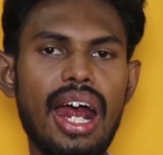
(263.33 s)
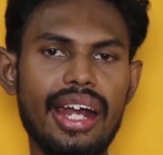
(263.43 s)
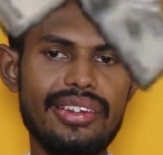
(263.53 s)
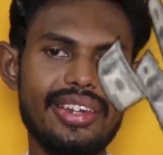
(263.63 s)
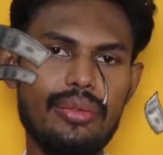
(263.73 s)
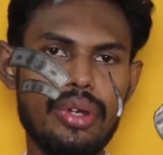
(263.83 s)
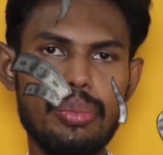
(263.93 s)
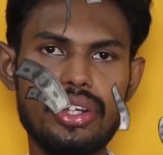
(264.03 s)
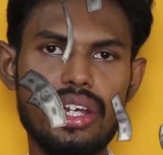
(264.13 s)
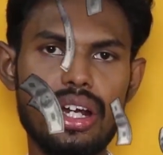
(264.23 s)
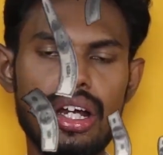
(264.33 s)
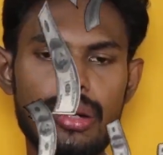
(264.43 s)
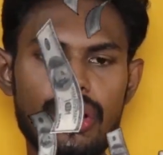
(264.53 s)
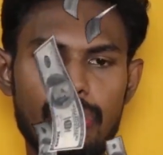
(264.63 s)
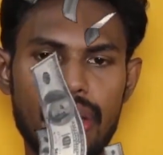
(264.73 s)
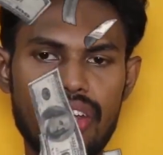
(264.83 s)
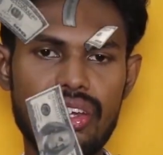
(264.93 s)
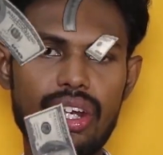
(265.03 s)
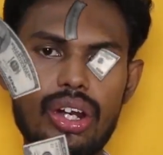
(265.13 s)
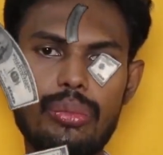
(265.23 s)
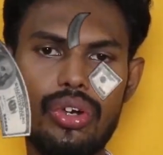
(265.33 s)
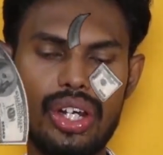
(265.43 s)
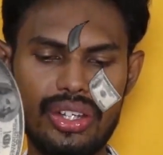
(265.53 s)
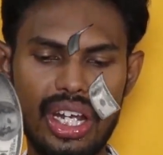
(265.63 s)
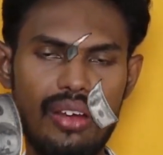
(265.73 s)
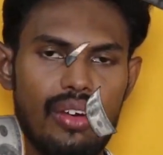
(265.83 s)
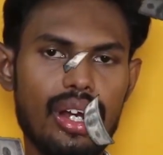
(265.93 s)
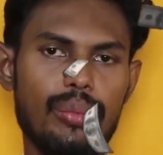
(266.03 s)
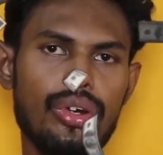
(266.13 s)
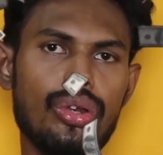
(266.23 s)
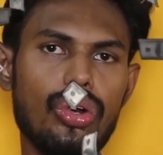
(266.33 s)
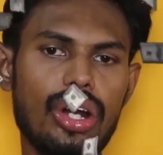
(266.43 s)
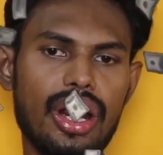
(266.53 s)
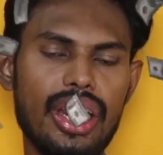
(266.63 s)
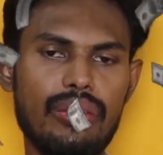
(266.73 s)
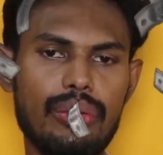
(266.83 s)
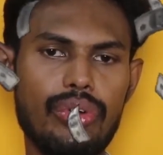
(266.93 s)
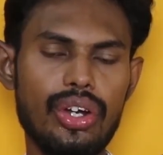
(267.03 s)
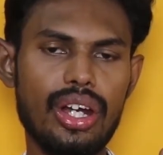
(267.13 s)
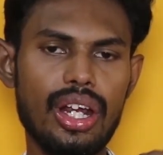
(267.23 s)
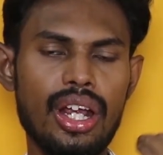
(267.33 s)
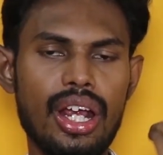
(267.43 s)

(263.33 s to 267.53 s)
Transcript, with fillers: அட் த சேம் டைம் பார்த்தீங்கன்னா நமக்கு பே ஸ்கேலும் நமக்கு வந்து இந்த லெவலில் நமக்கு வந்து கொடுக்குறாங்க ஈவன் ஃபார் என்